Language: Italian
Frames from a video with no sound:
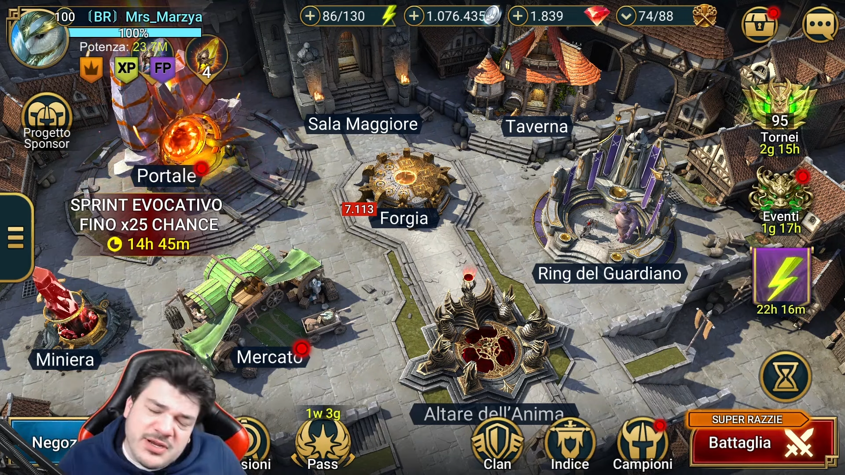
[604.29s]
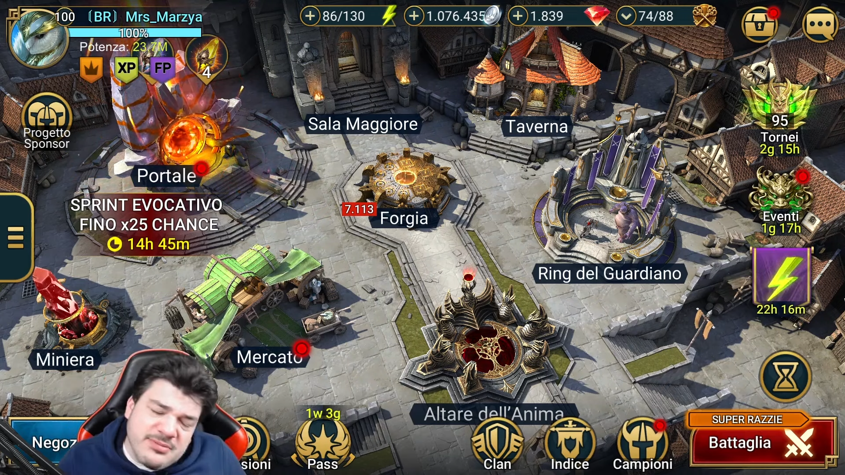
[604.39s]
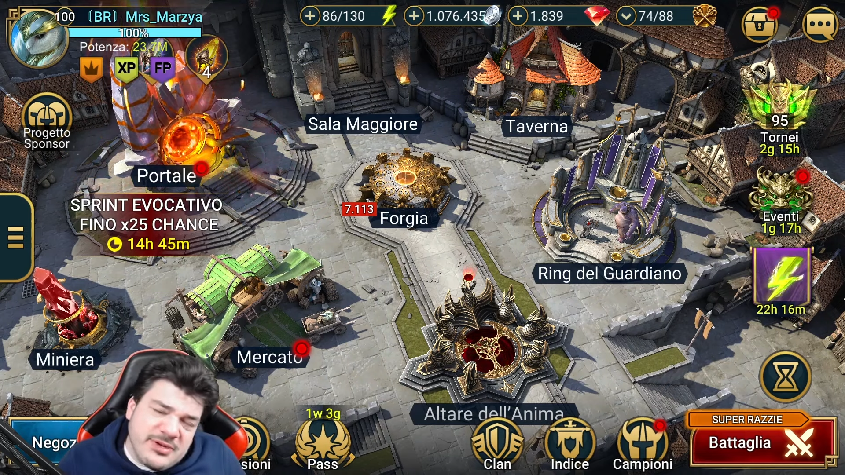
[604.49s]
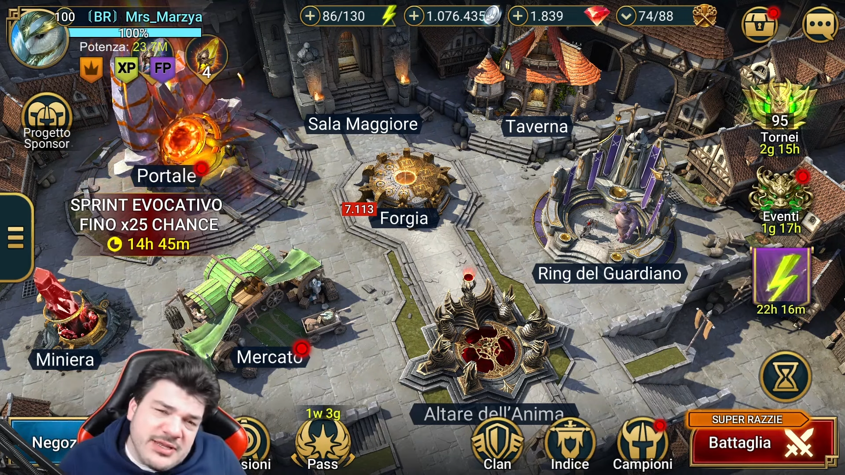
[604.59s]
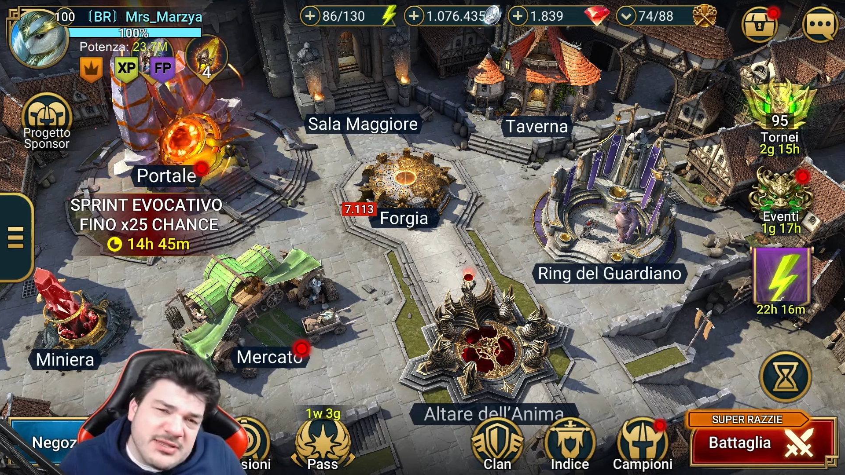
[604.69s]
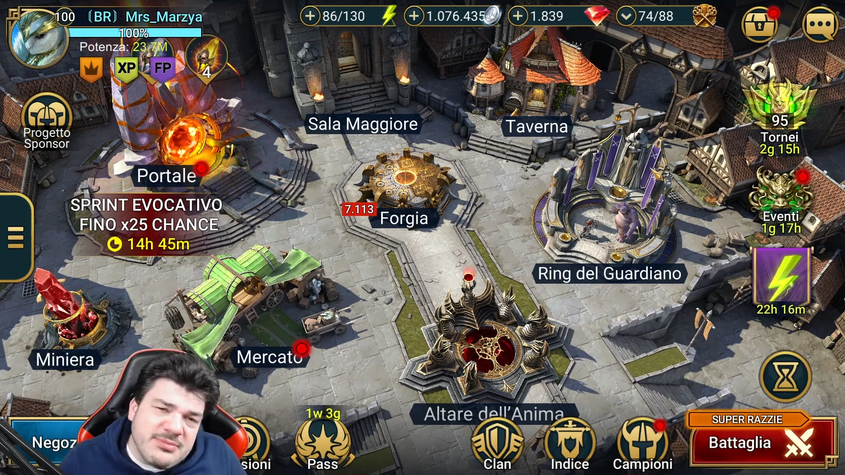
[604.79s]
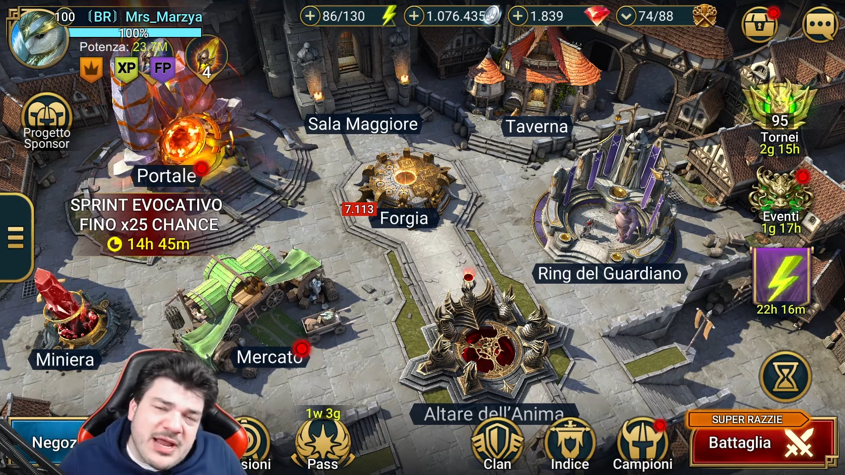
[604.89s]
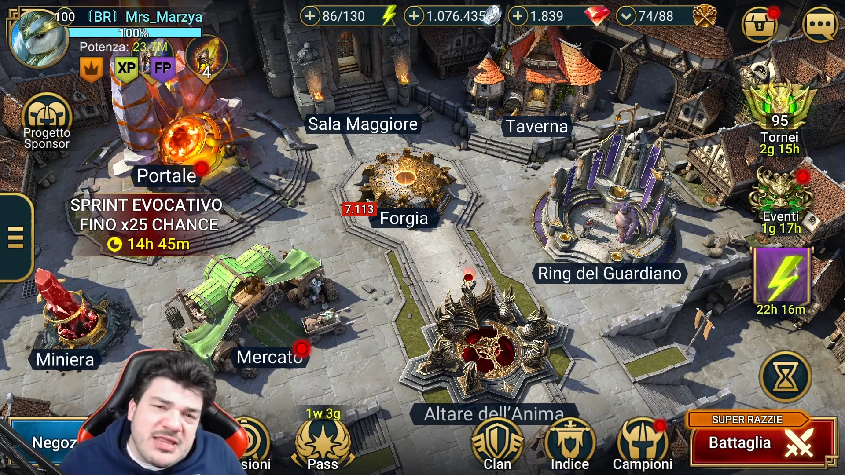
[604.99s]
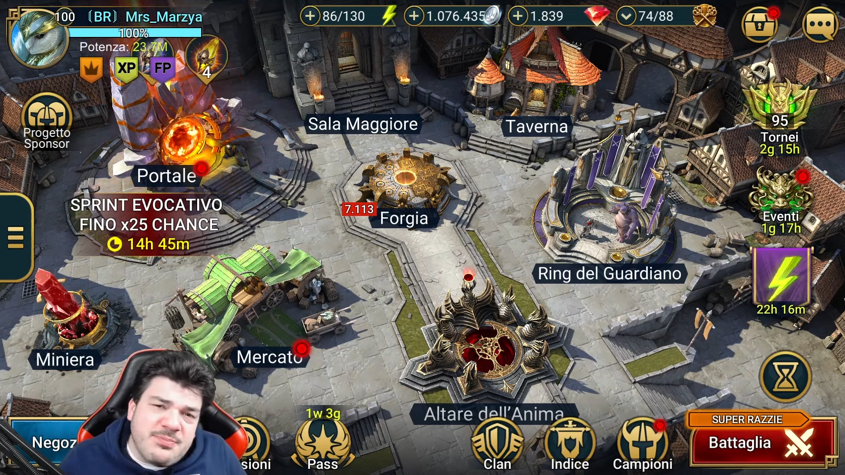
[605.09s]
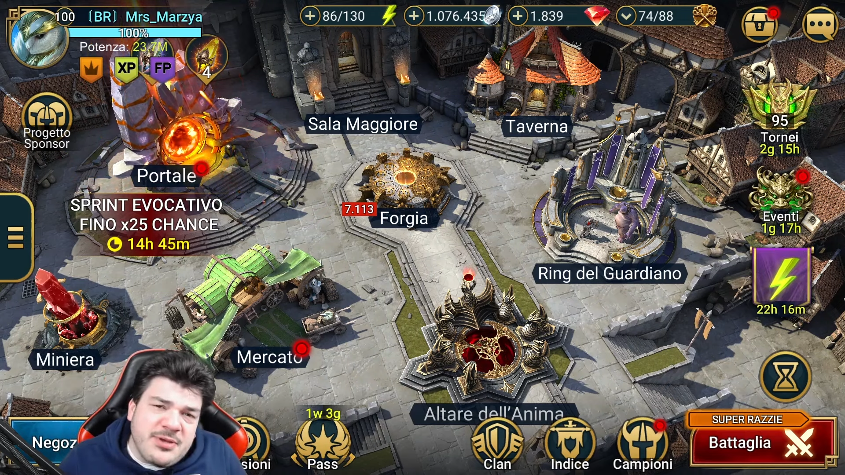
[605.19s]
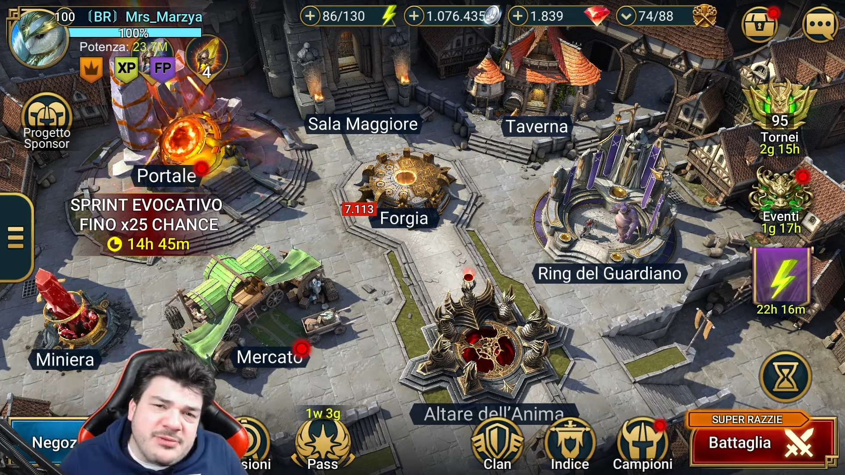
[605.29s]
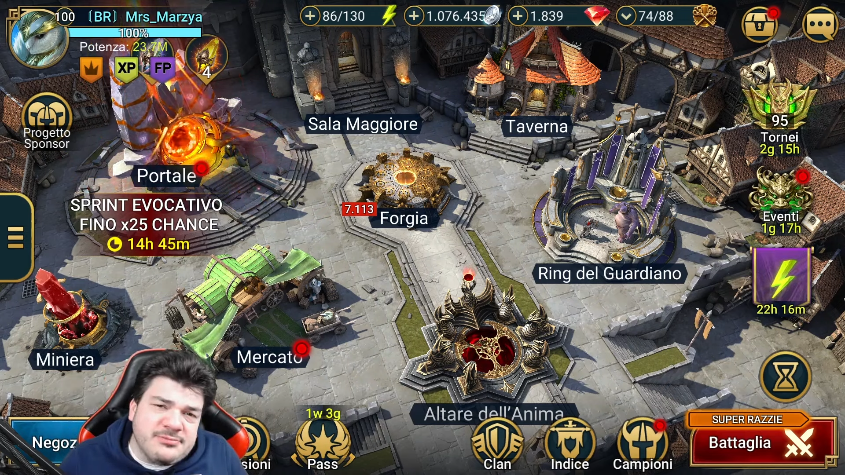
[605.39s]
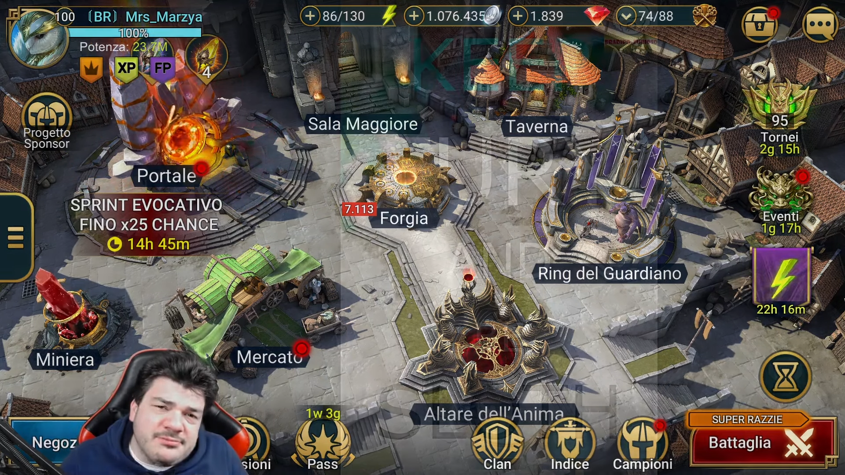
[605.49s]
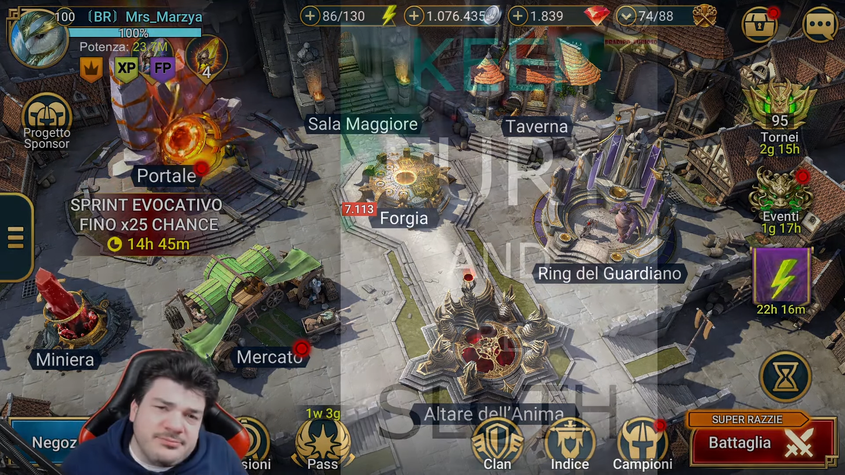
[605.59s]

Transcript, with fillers: rimanete bradipi.